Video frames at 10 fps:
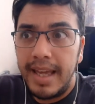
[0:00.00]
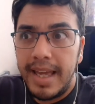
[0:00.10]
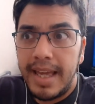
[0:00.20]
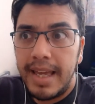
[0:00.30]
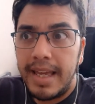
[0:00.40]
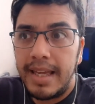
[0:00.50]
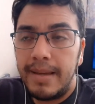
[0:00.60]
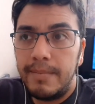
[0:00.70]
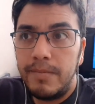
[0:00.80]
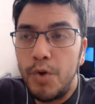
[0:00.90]

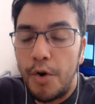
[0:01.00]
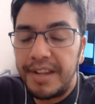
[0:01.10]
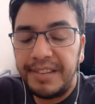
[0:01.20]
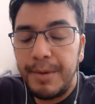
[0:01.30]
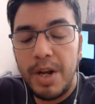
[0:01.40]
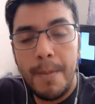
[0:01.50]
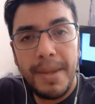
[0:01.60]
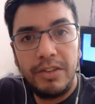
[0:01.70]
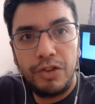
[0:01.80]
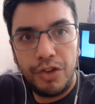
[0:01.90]
eh, no
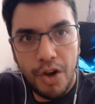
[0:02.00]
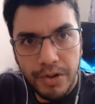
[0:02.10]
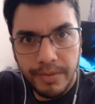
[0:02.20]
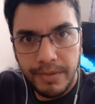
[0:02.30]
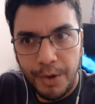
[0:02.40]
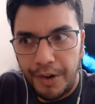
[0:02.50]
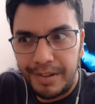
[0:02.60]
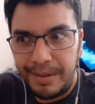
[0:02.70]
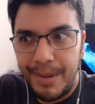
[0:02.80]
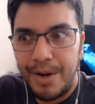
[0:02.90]
recibieron mención, no
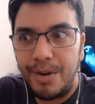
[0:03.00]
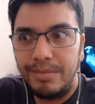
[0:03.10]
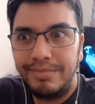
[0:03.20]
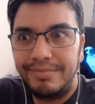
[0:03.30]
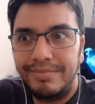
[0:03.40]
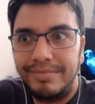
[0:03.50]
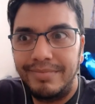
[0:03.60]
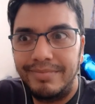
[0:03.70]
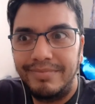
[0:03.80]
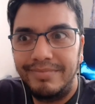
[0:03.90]
recibieron
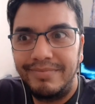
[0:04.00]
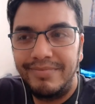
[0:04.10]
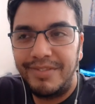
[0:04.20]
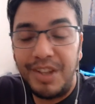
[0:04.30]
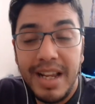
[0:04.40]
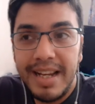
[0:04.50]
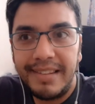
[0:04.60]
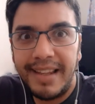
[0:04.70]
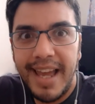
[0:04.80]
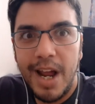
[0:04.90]
Sí,
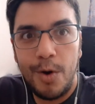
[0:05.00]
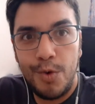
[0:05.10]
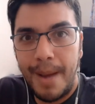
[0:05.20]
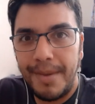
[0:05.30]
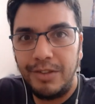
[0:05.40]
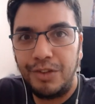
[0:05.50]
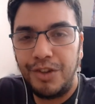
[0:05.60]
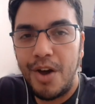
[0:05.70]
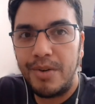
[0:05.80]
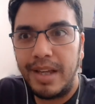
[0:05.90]
ni siquiera una
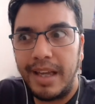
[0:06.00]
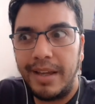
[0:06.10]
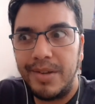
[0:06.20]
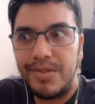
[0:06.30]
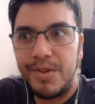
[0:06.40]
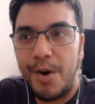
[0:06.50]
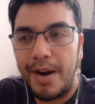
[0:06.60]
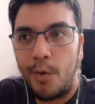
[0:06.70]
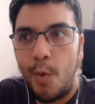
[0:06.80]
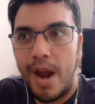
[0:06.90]
mención que yo
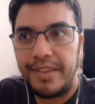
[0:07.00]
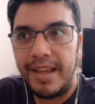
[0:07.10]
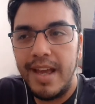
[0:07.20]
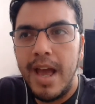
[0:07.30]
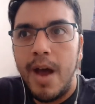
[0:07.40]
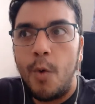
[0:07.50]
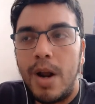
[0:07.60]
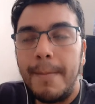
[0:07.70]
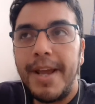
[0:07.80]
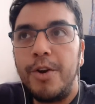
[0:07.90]
recuerde,
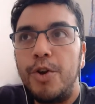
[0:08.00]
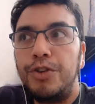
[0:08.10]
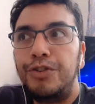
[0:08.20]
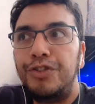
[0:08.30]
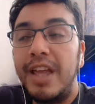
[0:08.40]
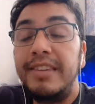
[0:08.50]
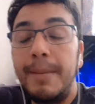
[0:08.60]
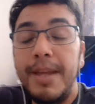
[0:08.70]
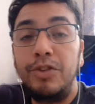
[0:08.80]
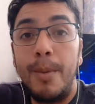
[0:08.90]
o al menos
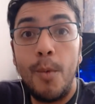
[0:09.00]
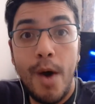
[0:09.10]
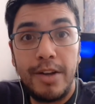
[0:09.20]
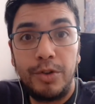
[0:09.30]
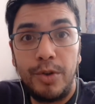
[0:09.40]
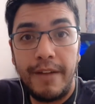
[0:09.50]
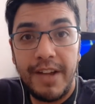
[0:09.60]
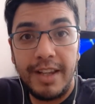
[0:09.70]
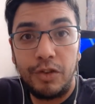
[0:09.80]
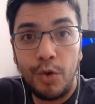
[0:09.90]
Sentimiento Muerto de
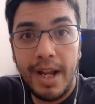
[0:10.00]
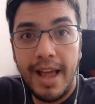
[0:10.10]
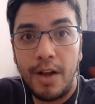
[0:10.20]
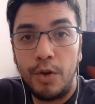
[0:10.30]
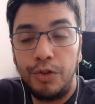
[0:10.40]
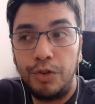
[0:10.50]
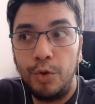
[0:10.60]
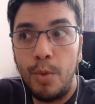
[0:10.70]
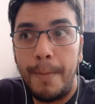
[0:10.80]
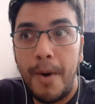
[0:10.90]
Venezuela con
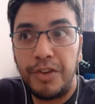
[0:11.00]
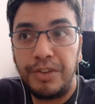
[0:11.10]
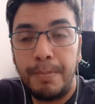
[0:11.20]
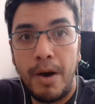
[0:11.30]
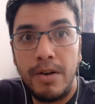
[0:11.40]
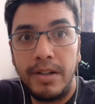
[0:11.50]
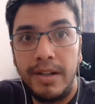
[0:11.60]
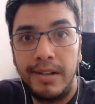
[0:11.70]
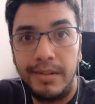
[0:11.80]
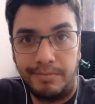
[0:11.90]
su
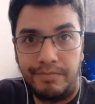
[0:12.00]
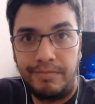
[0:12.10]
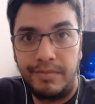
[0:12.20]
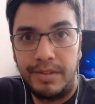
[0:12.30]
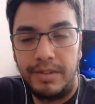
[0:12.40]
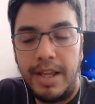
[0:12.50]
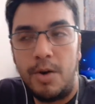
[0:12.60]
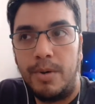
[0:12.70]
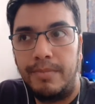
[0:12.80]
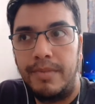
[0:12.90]
post-punk.
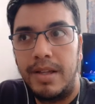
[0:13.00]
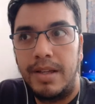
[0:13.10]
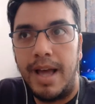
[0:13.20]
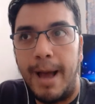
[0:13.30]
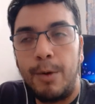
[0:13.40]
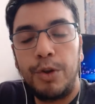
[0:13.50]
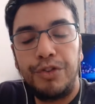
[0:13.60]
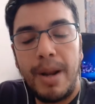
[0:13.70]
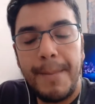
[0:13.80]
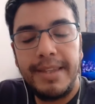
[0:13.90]
Digo, hablo
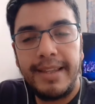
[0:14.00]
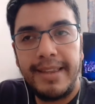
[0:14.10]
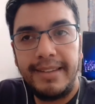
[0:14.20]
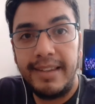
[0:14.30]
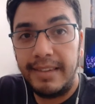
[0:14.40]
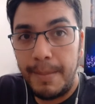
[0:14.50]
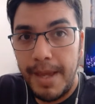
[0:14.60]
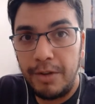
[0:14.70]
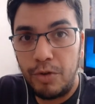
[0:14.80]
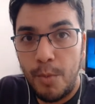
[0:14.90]
solamente de
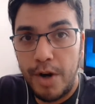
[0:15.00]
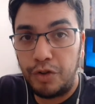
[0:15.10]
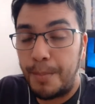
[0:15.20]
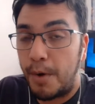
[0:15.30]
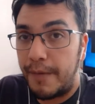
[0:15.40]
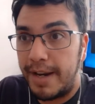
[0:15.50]
Sentimiento Muerto por